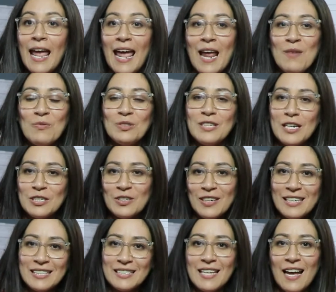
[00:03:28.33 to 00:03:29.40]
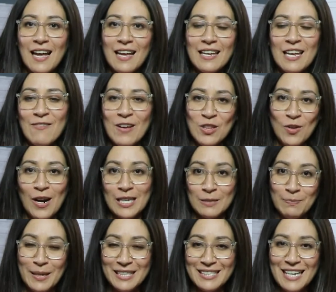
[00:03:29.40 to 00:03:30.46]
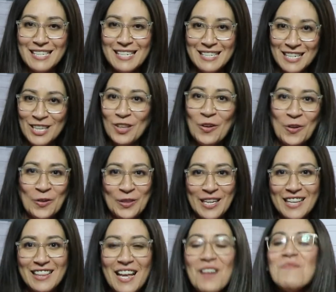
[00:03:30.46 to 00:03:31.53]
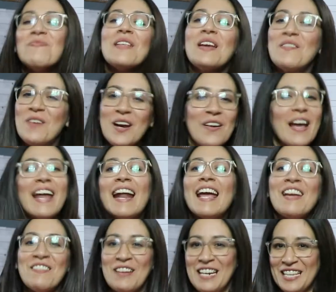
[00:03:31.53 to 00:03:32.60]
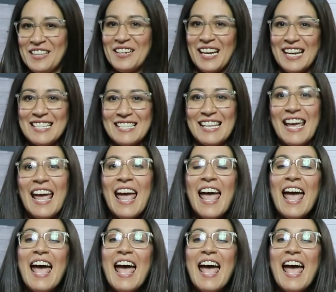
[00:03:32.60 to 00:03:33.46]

el muchacho que está llevando las pizzas, ese Toyotita, bueno, era igualito que ese.